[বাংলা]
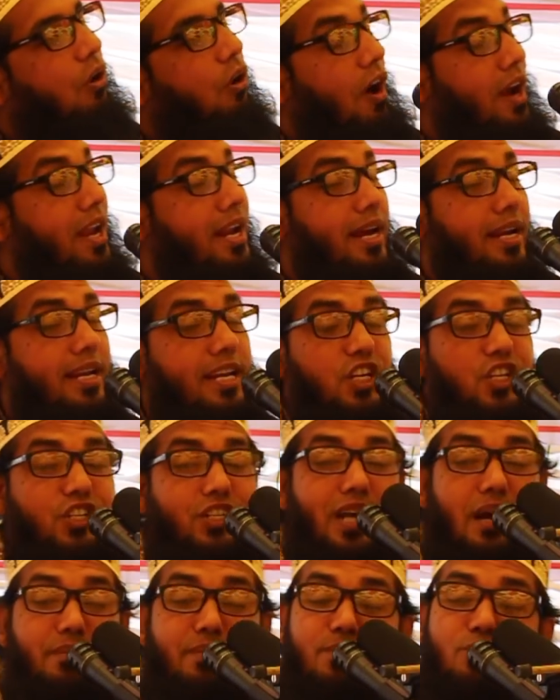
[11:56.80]
ওই নারীর
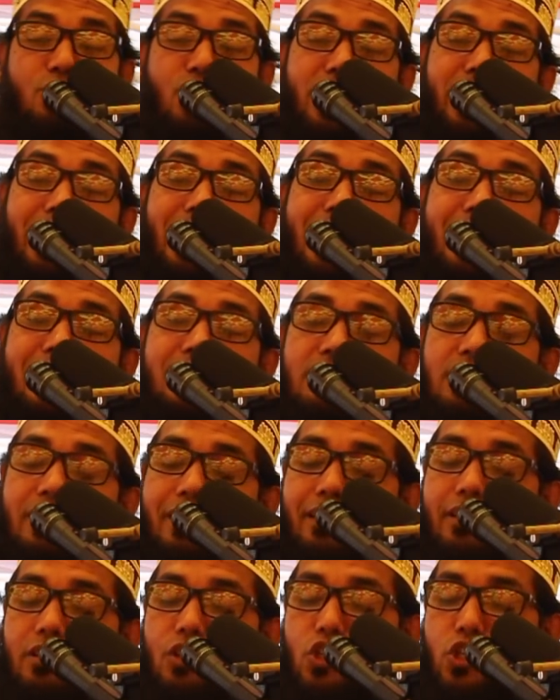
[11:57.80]
স্বামী মরে গেলেন
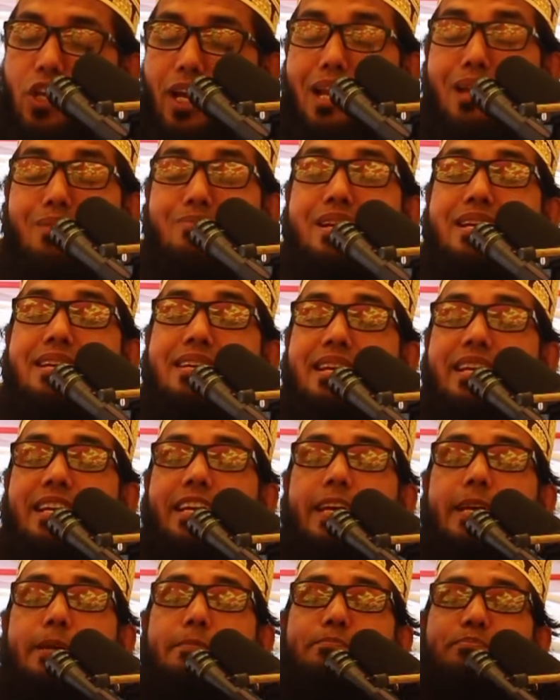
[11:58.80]
ছেলে মেয়ে
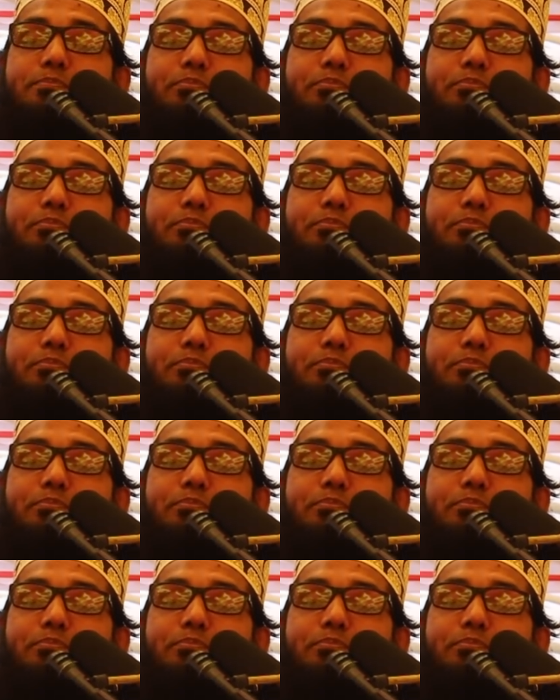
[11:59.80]
রেখে